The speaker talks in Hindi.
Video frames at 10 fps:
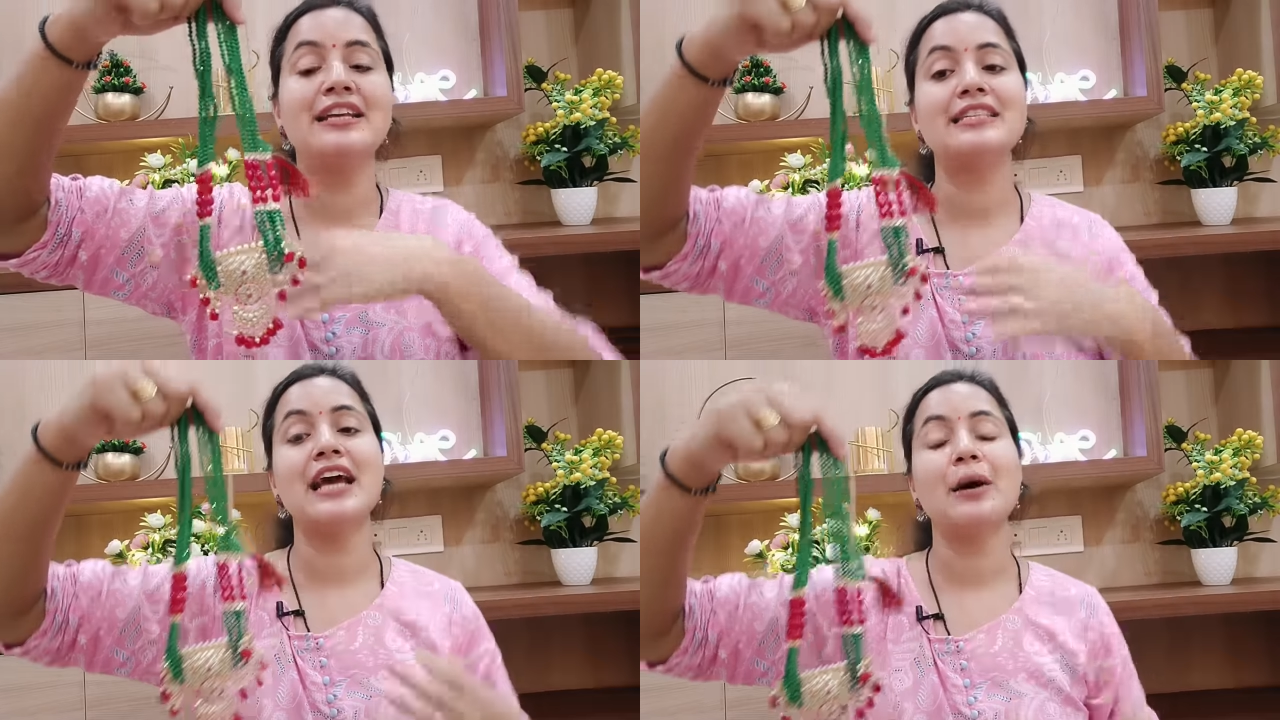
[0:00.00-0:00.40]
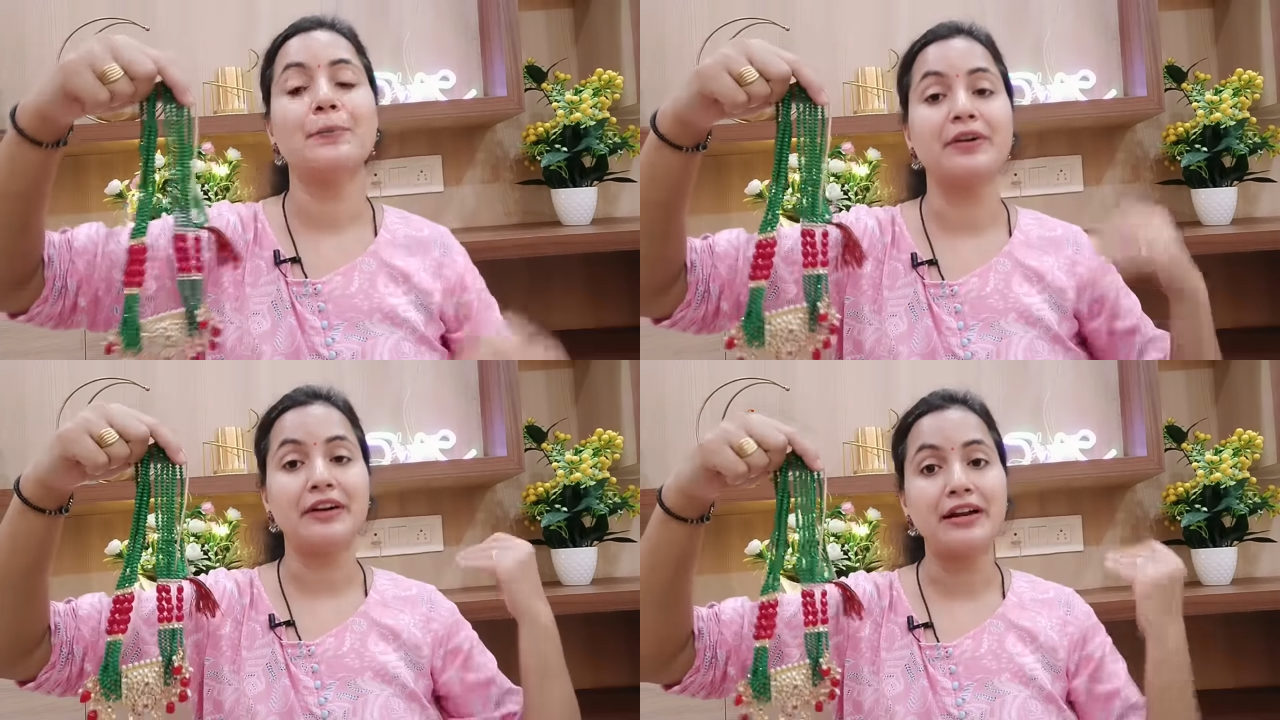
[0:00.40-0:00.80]
इसे आप
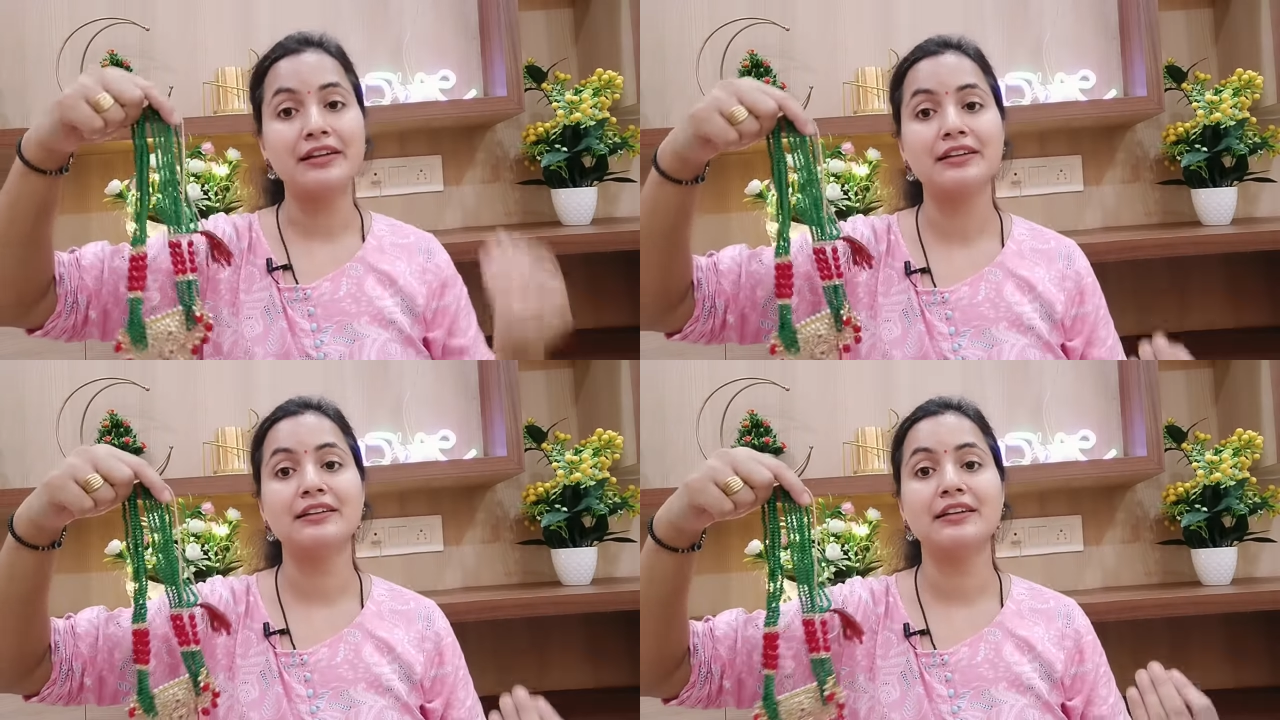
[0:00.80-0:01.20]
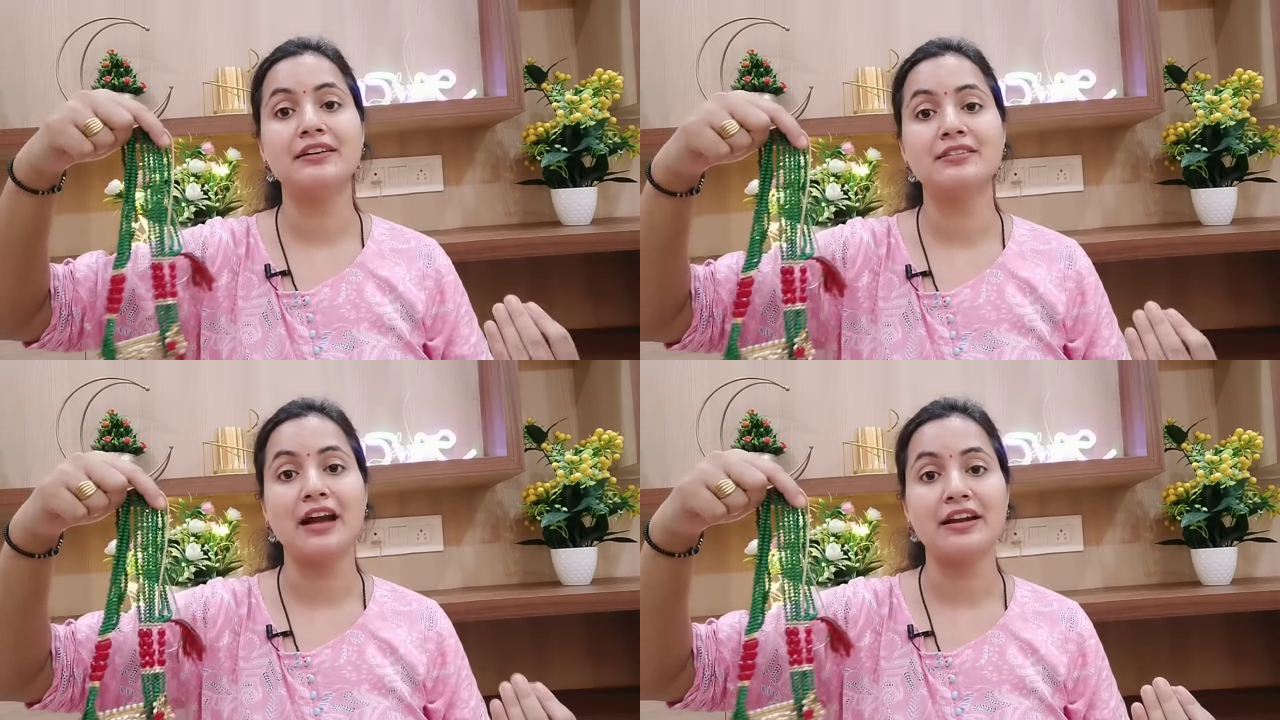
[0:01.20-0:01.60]
रेड कलर की
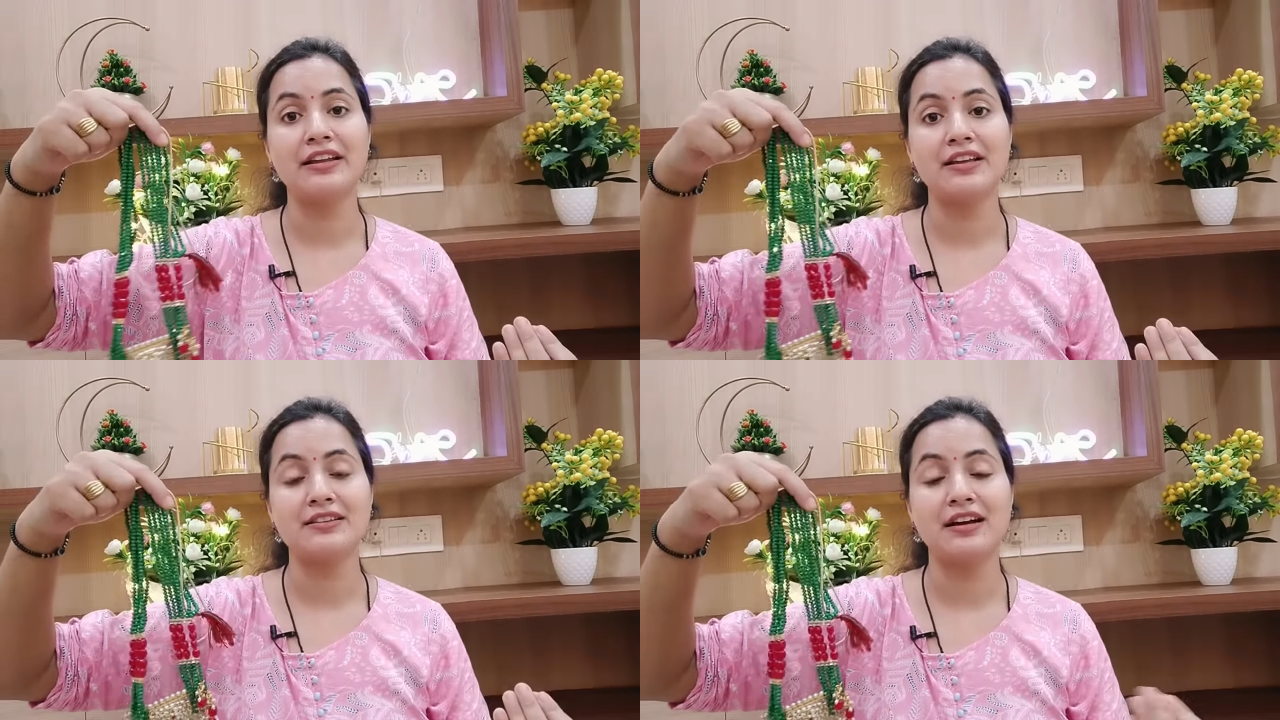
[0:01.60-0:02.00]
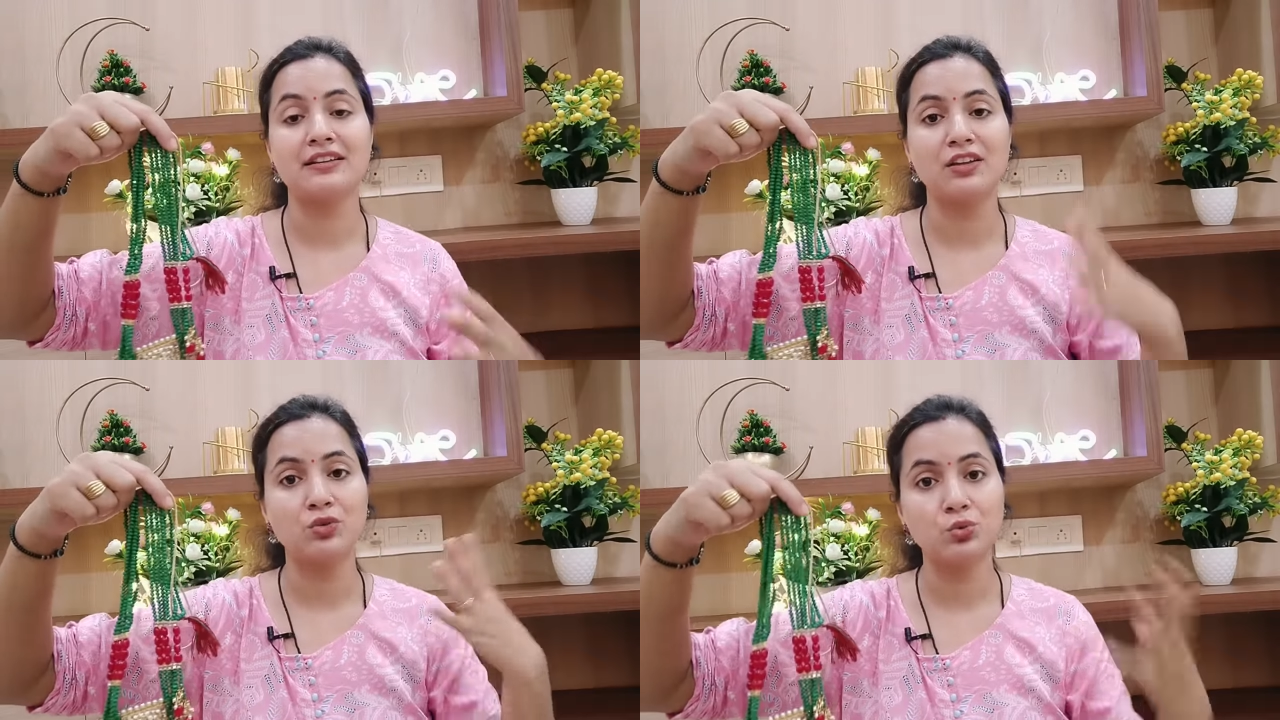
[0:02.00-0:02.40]
साड़ी के
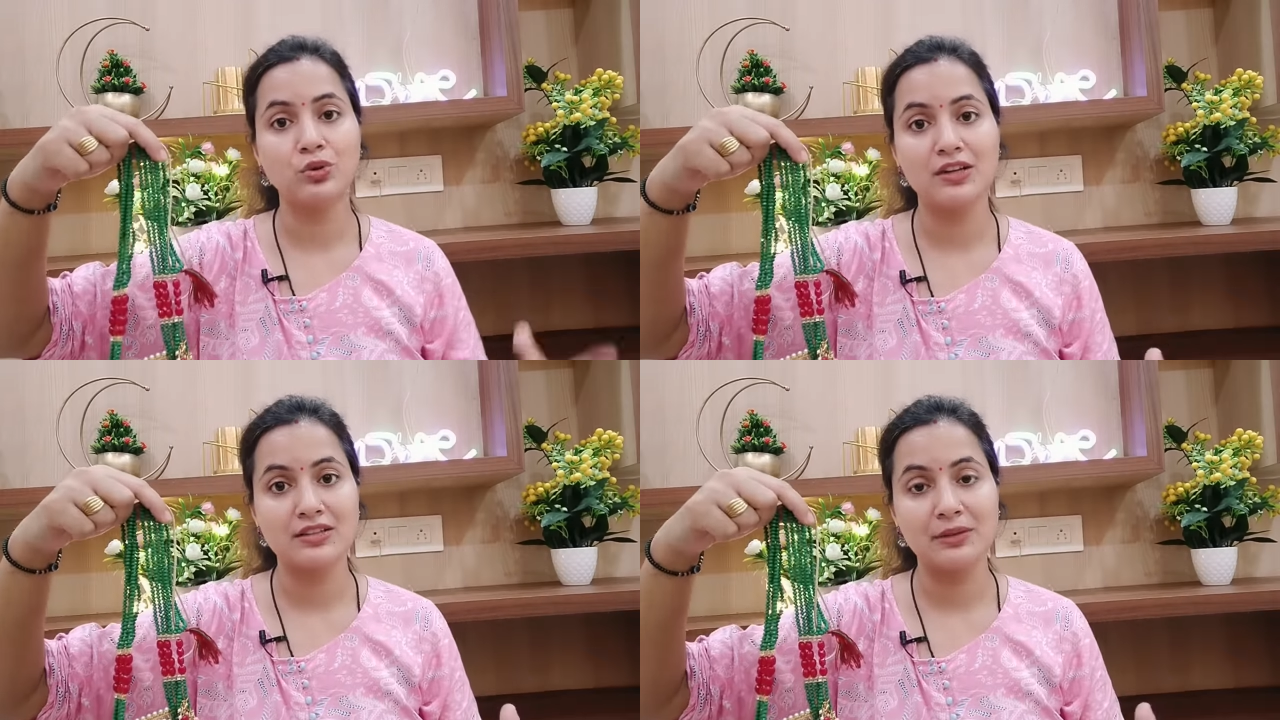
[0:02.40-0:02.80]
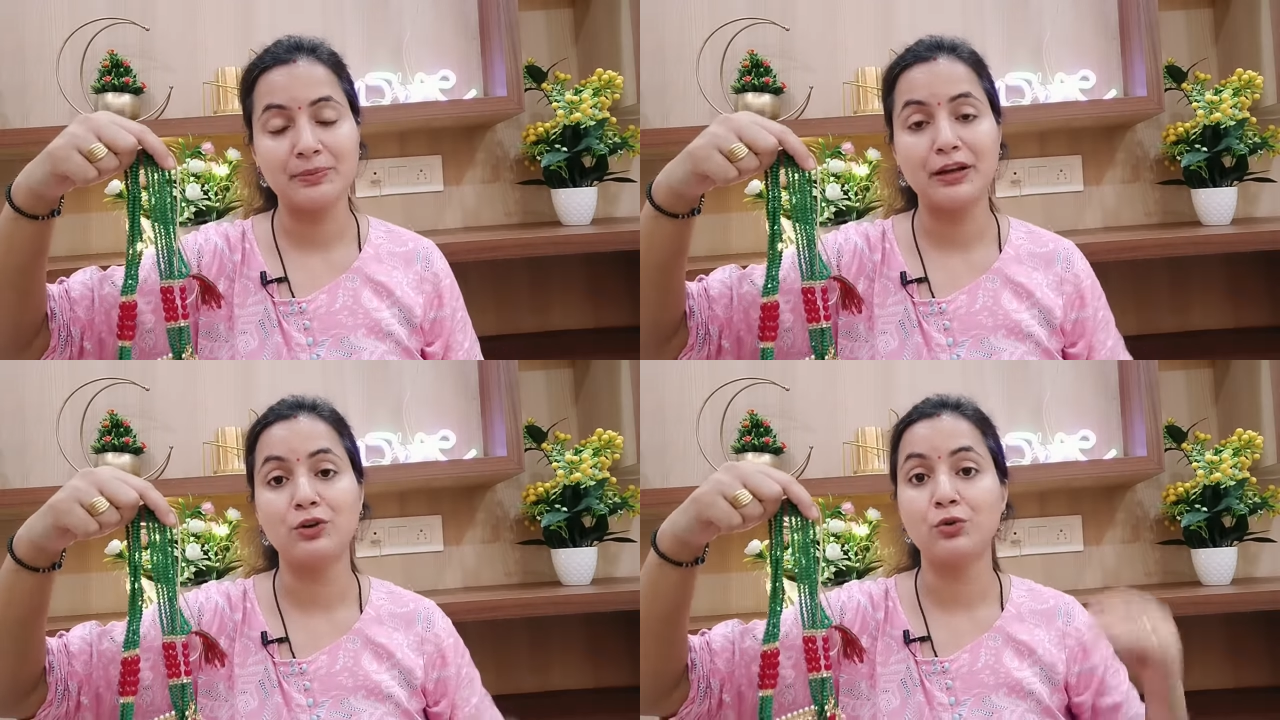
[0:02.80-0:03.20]
साथ या सूट के साथ
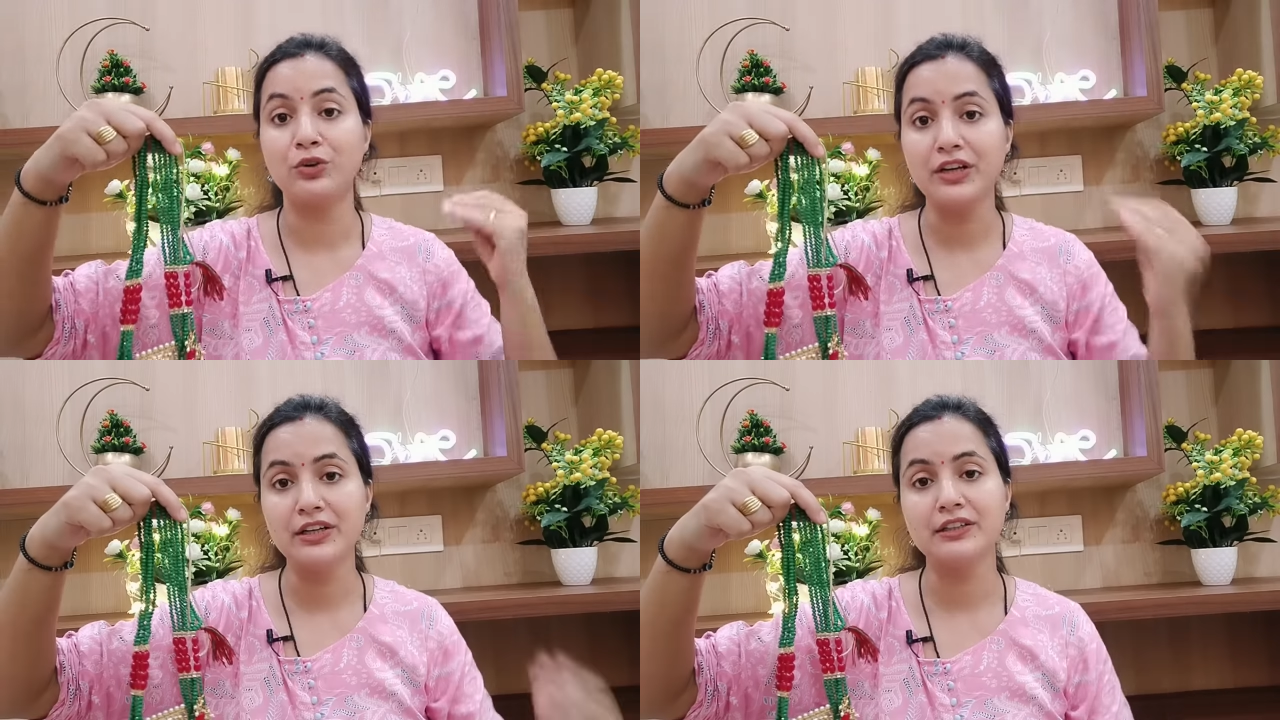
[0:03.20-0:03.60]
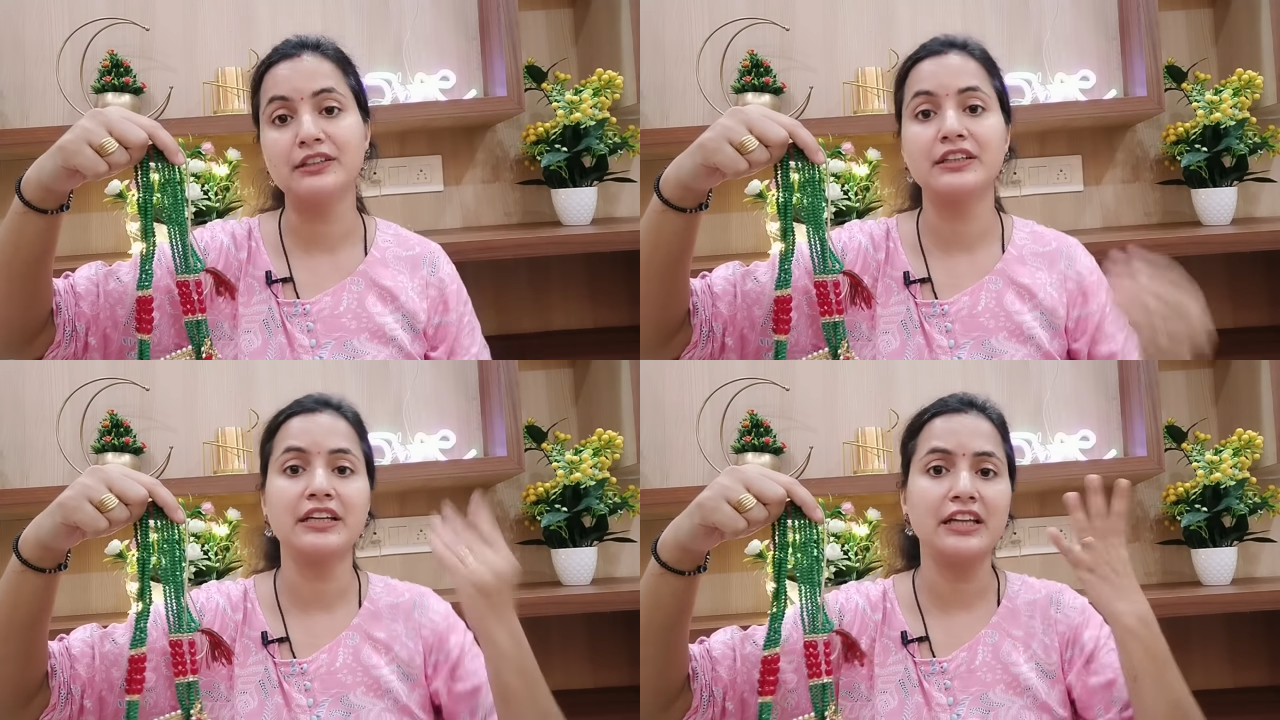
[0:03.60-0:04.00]
पहन लो ग्रीन कलर के